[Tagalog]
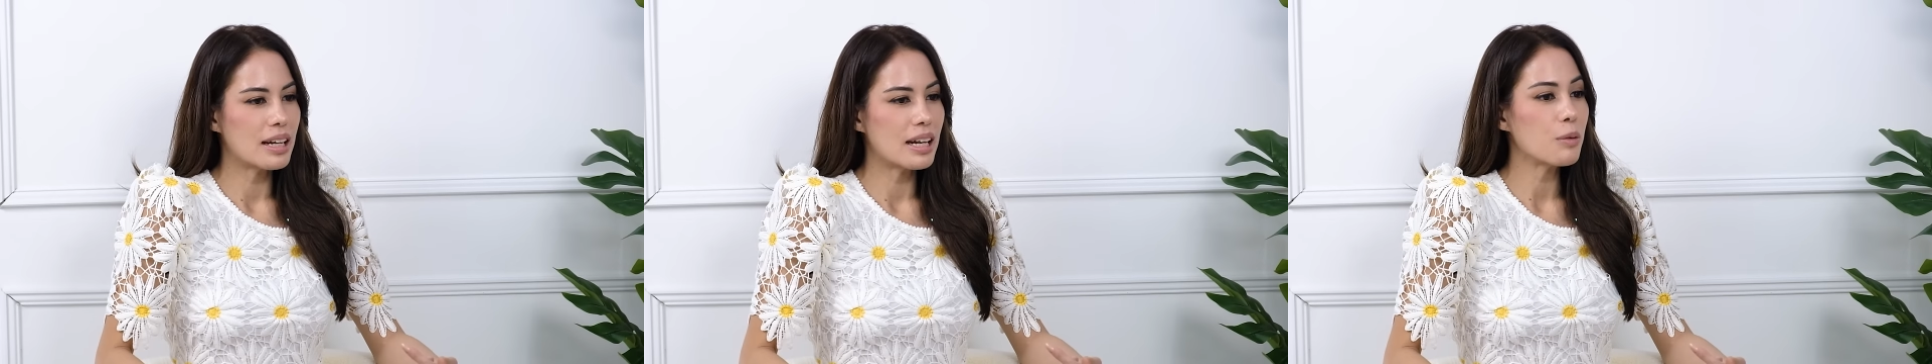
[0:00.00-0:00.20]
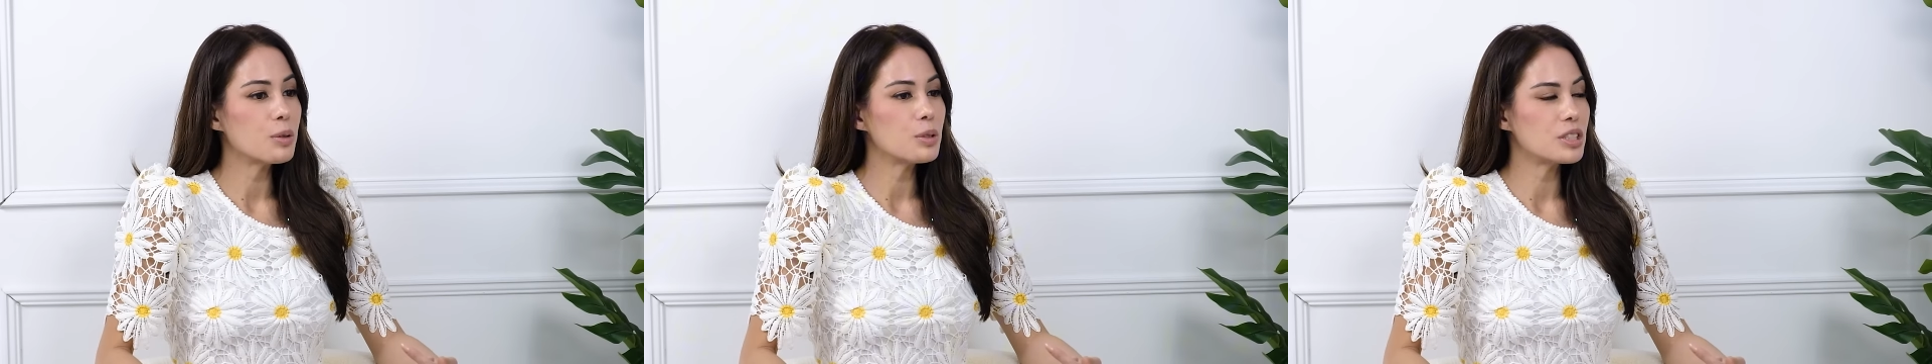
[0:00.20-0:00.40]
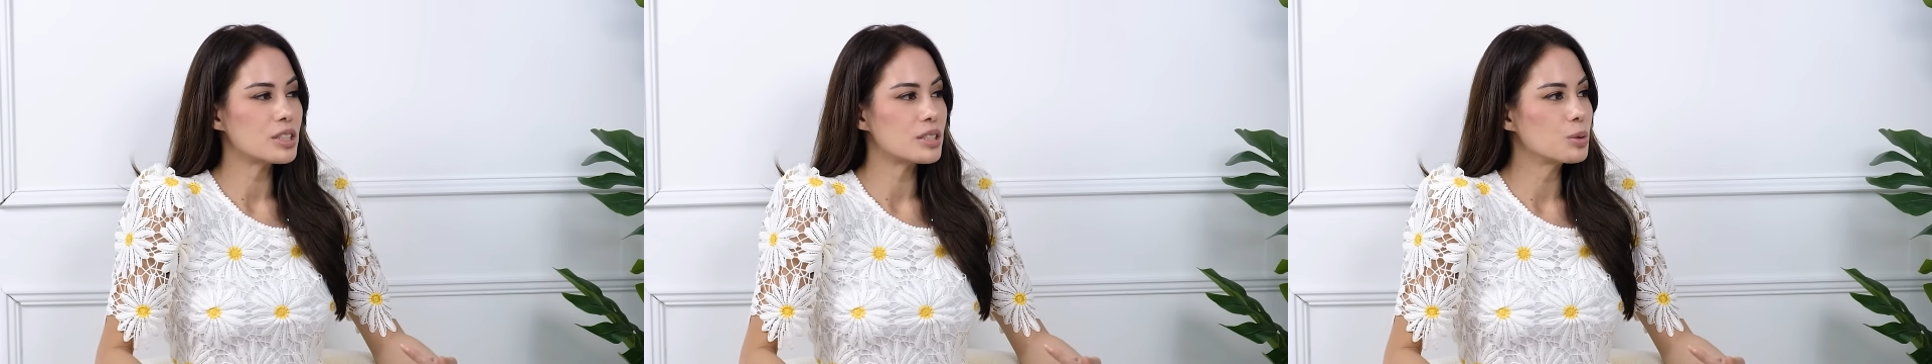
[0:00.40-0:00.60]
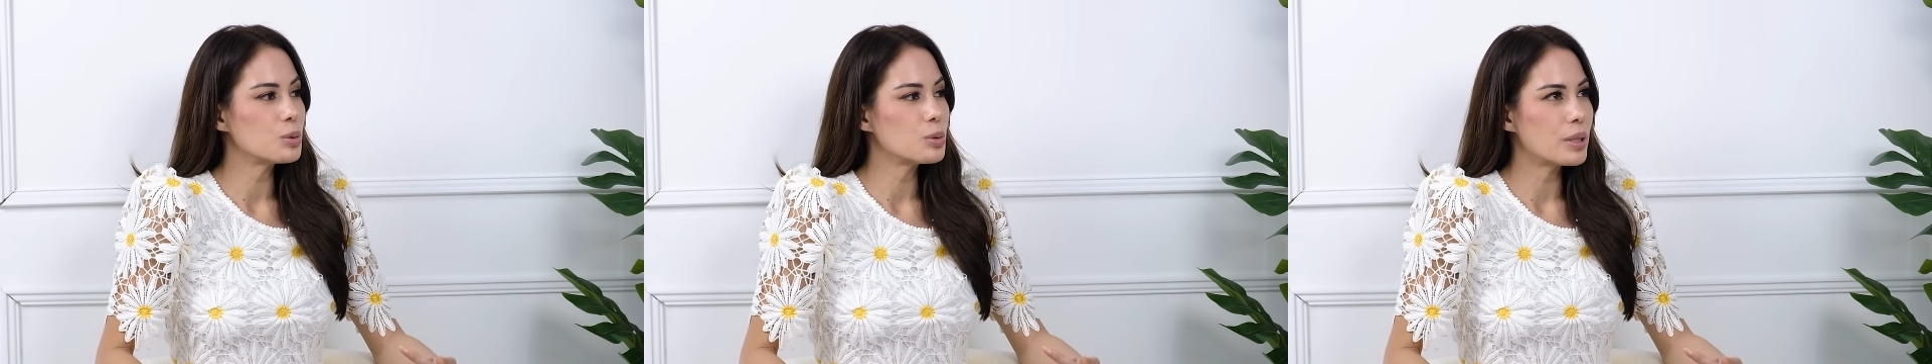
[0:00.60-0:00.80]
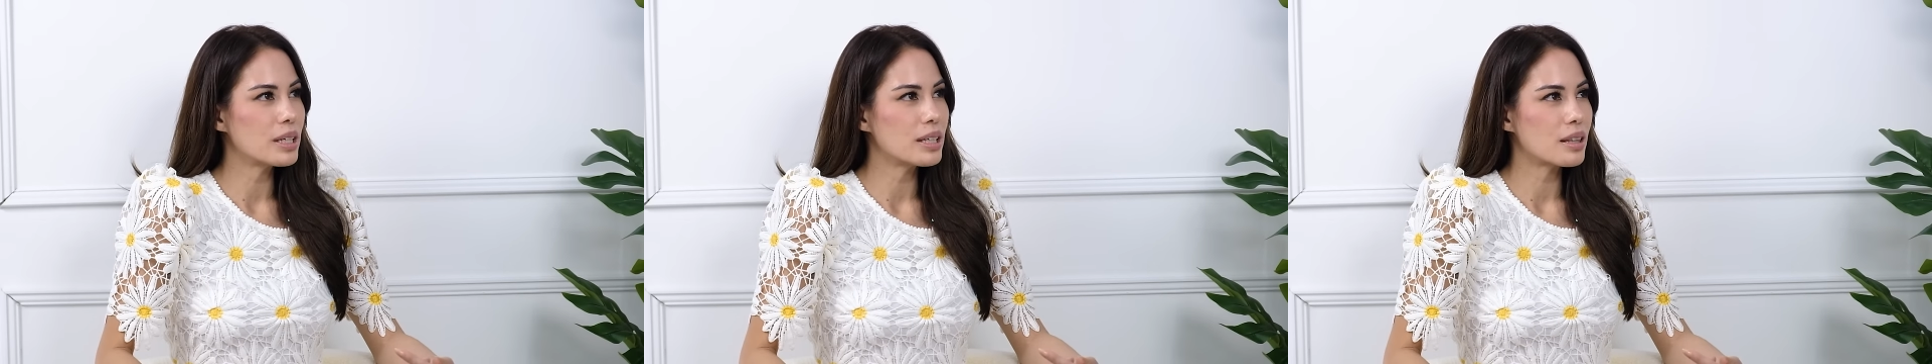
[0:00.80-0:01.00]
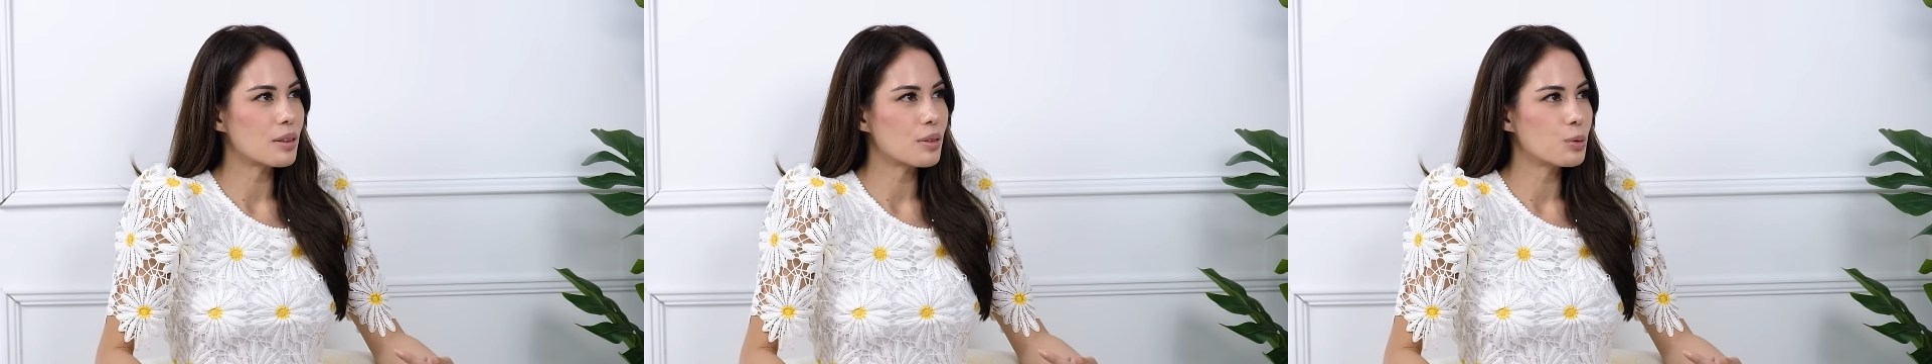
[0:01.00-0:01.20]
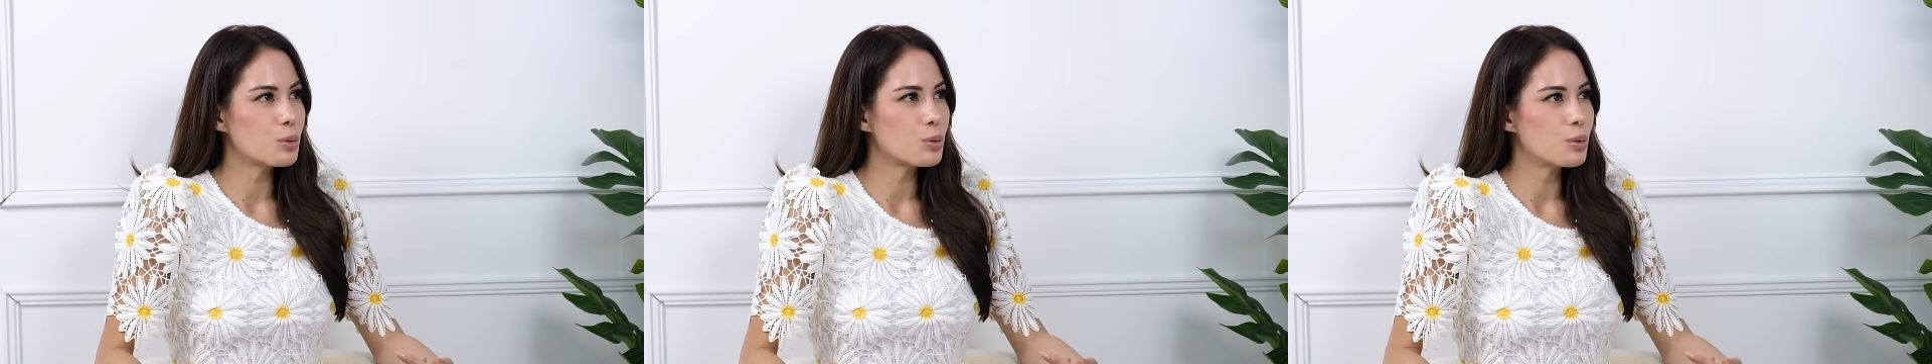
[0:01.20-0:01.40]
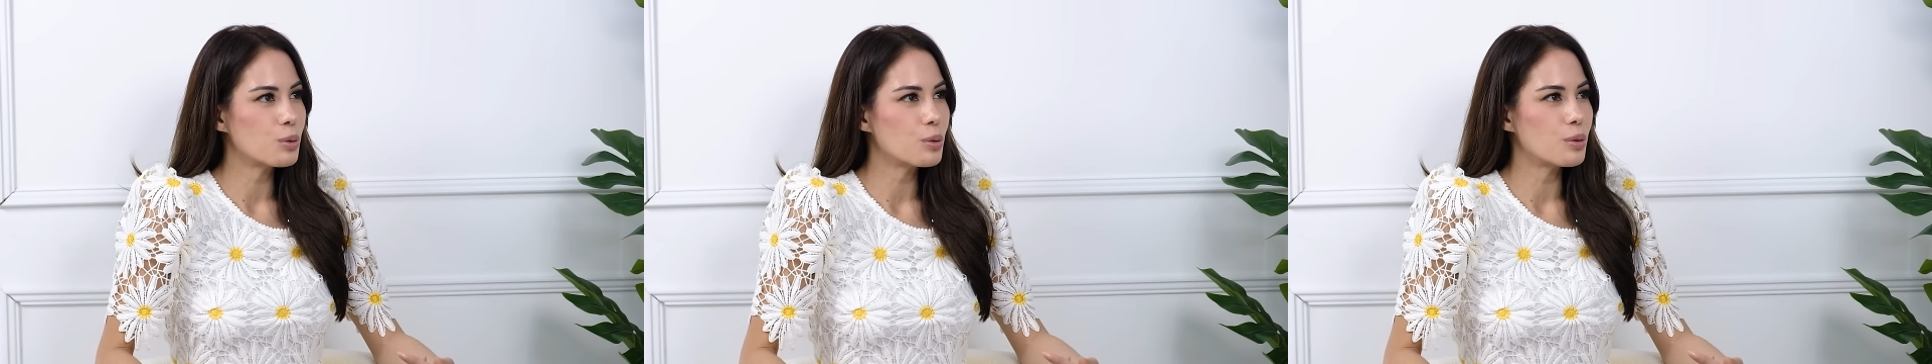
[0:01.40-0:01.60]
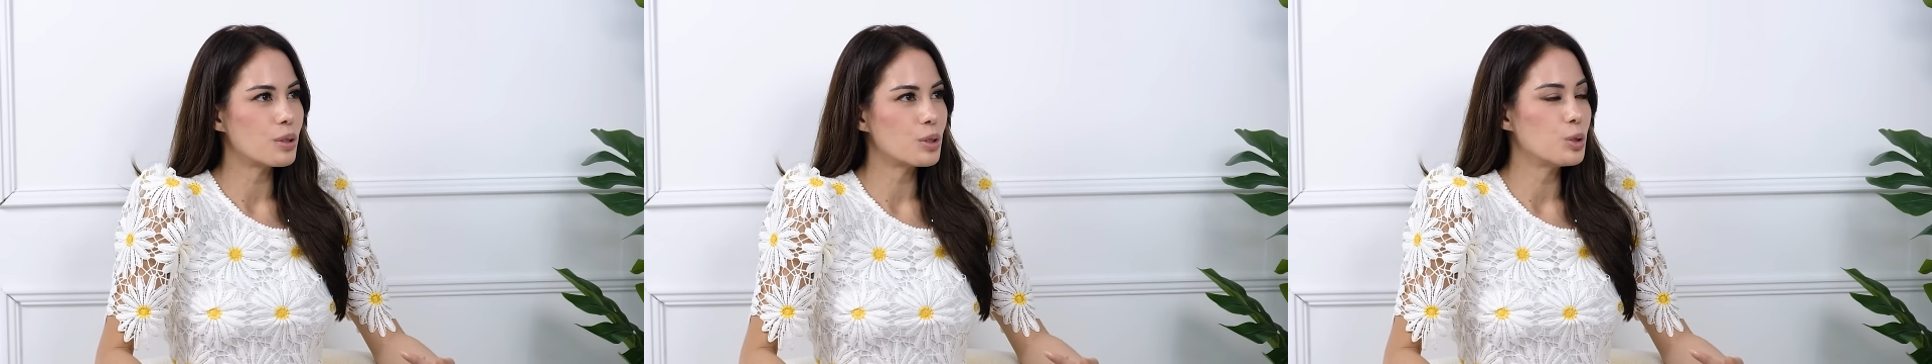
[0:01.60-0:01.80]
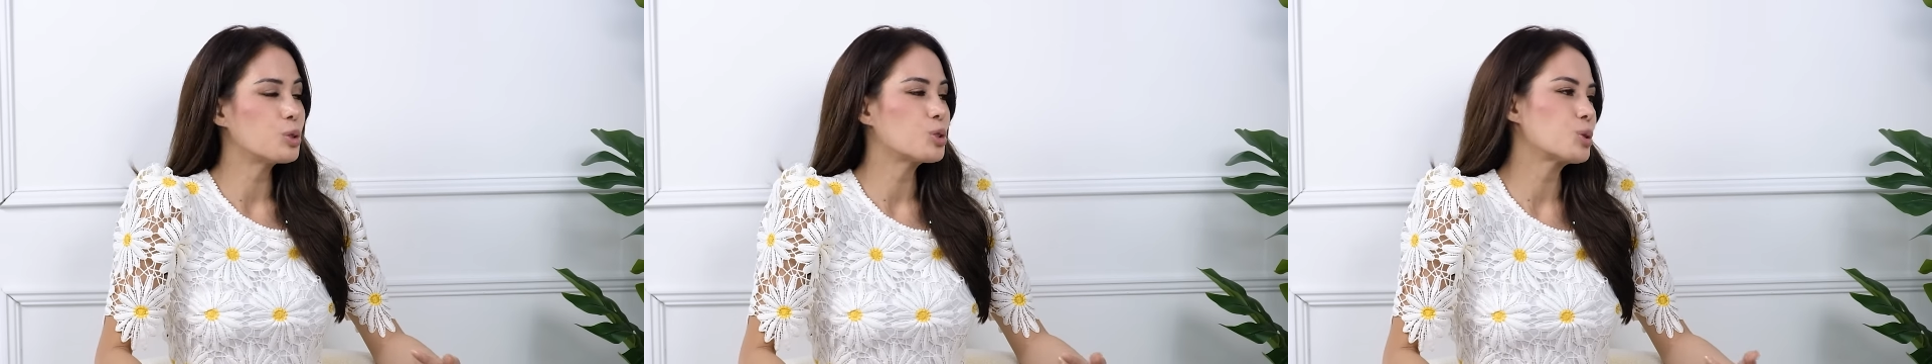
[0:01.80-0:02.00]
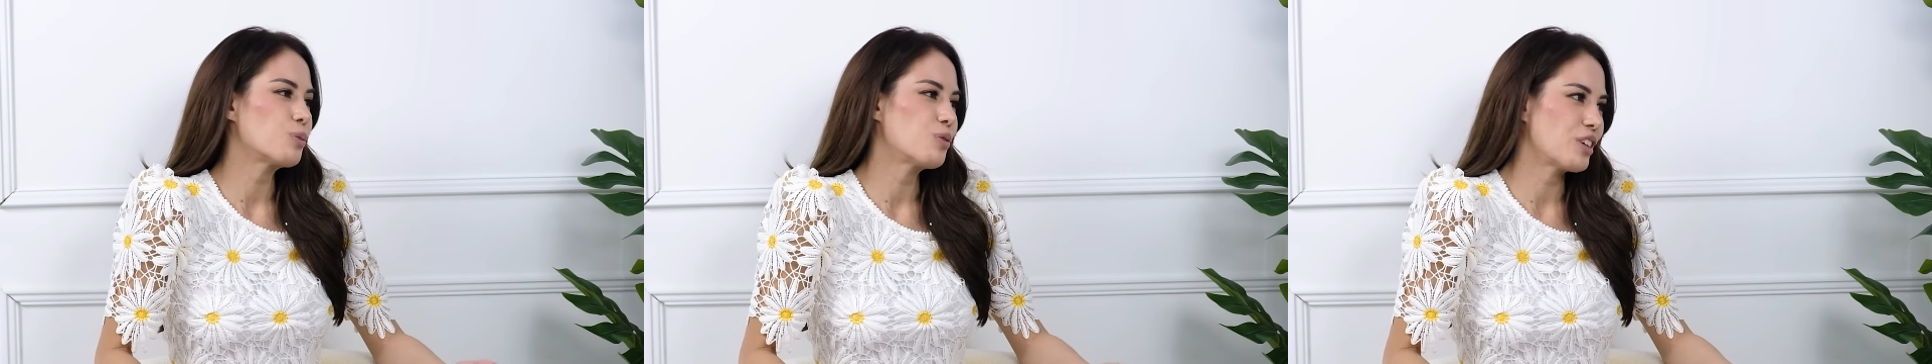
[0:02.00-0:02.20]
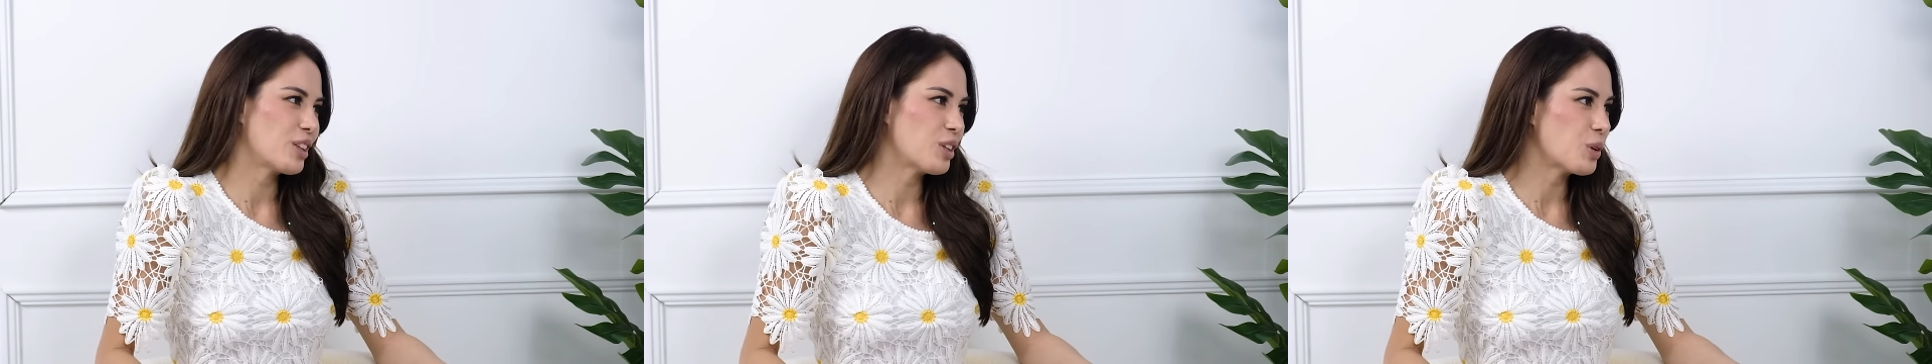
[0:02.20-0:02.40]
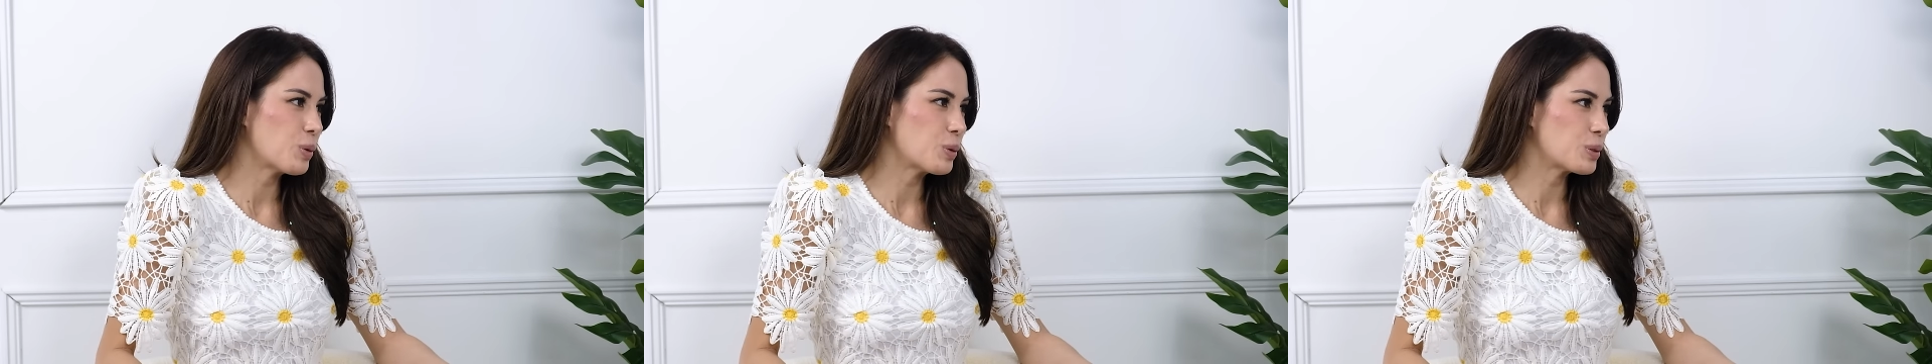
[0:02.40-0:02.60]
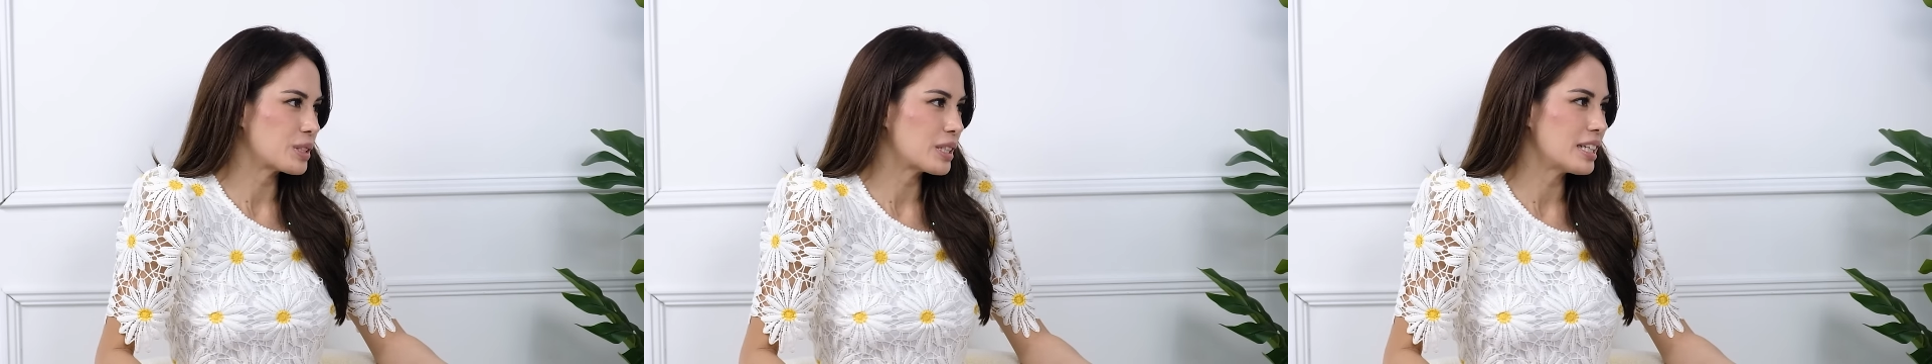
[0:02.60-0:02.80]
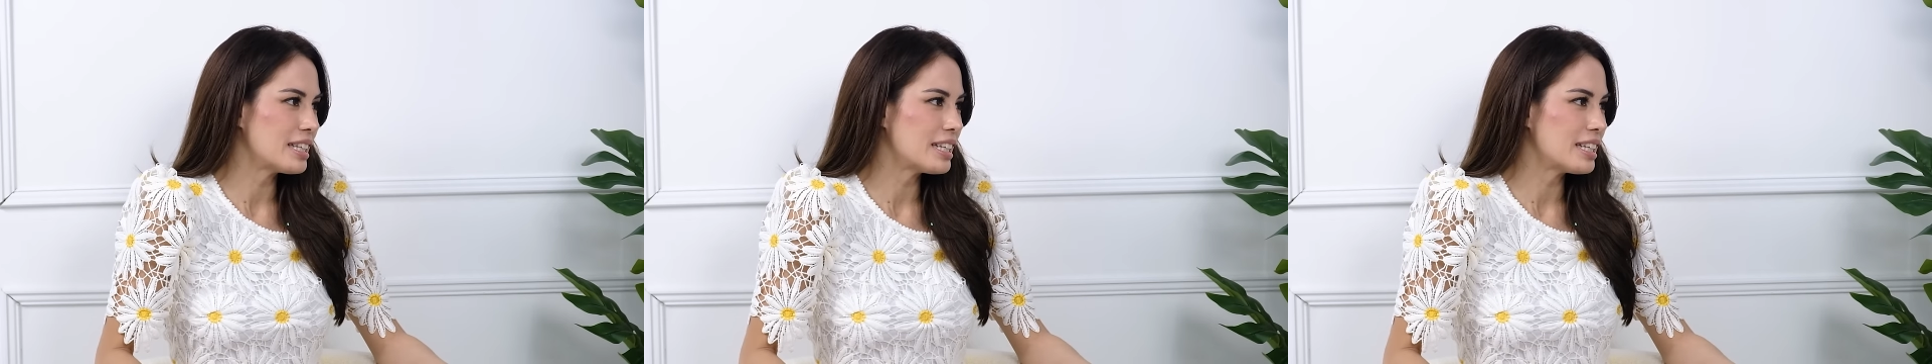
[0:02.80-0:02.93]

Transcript: and I would just do it through YouTube videos.